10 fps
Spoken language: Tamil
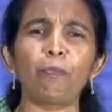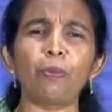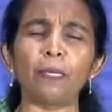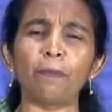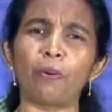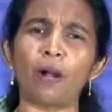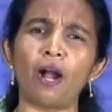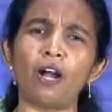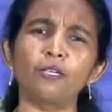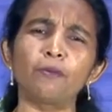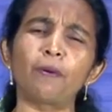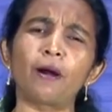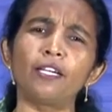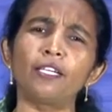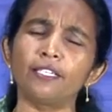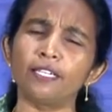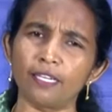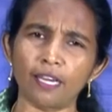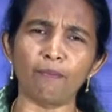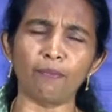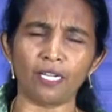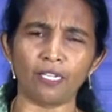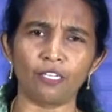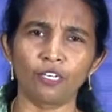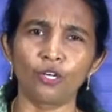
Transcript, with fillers: எப்படி பாகுபாடு இல்லாமல்